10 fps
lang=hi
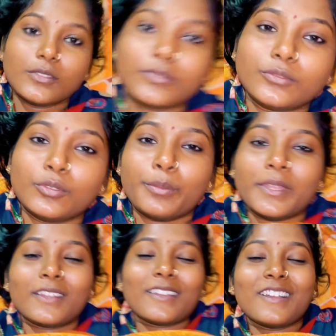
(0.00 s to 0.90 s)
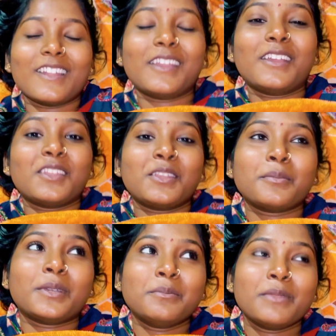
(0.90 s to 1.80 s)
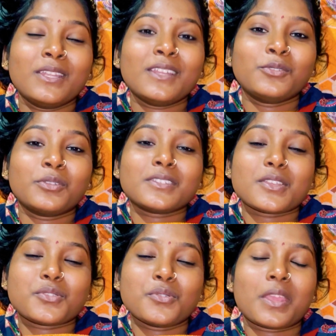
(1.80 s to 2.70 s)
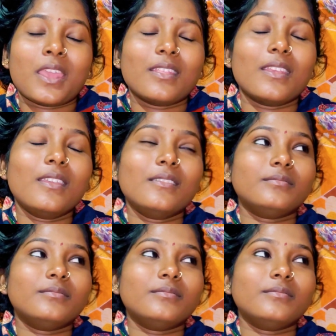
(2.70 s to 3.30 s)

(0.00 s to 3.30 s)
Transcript: दोपहर का खाना खाने के बाद मैं ना थोड़ा सा सो गई थी